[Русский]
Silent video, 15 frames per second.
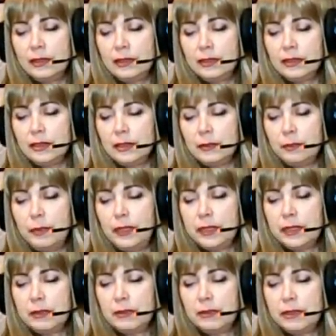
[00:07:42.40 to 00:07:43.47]
Как пыль
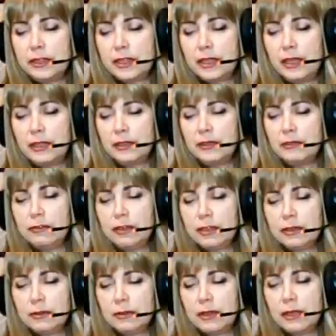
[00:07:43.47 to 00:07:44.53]
такую стеклянную
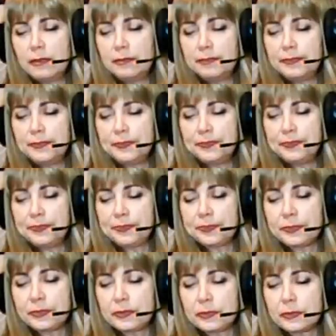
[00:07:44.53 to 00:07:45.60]
вдохнула. Угу
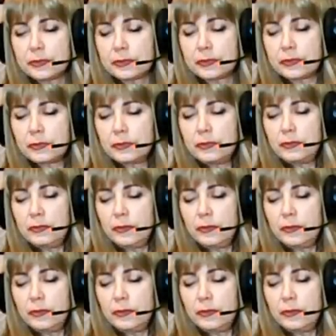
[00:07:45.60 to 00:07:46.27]
поливалки на них.